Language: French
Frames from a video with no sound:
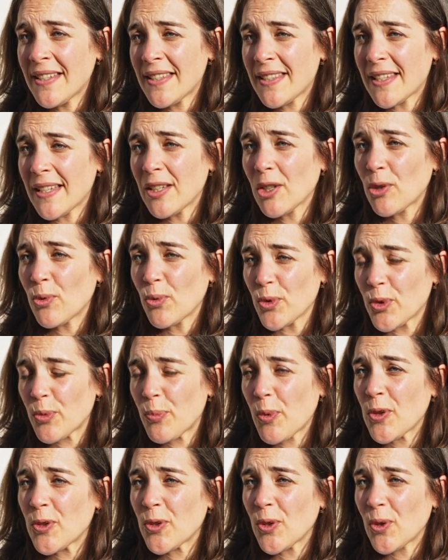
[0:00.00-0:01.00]
c'est-à-dire qu'on se
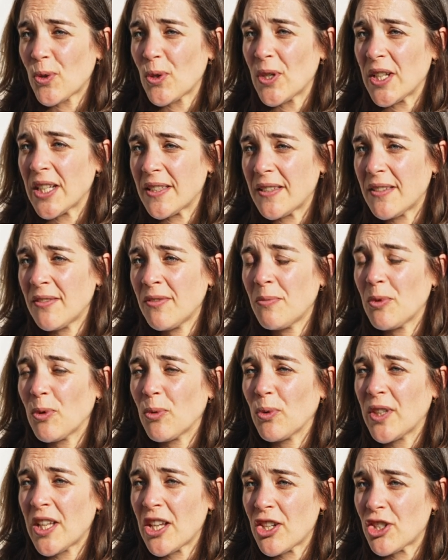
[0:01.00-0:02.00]
pense en collectif, mais
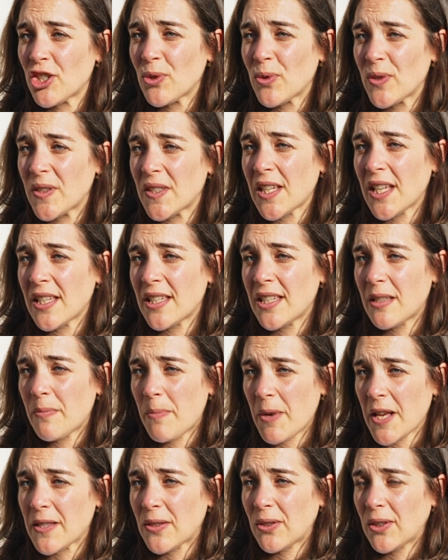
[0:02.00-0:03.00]
on agit aussi à titre
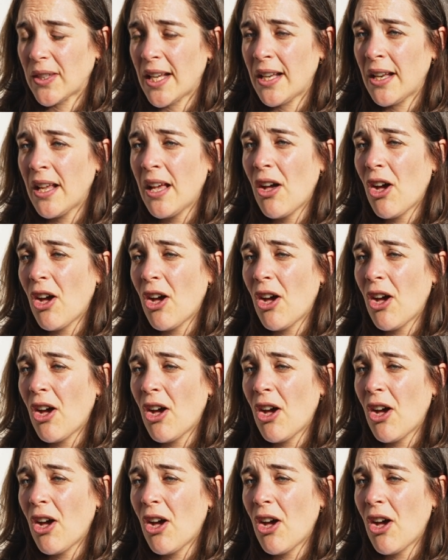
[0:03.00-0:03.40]
personnel,